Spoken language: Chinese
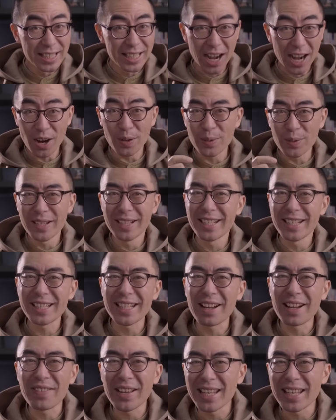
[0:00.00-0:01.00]
好，
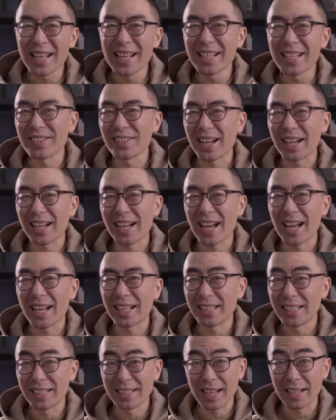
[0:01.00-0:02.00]
下面呢就看
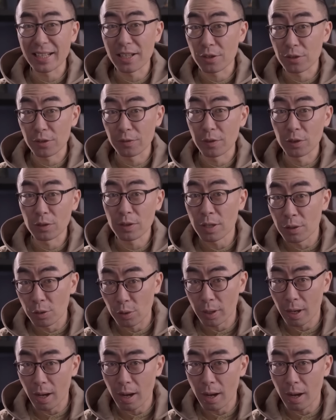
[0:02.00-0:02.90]
看你猜的是否正确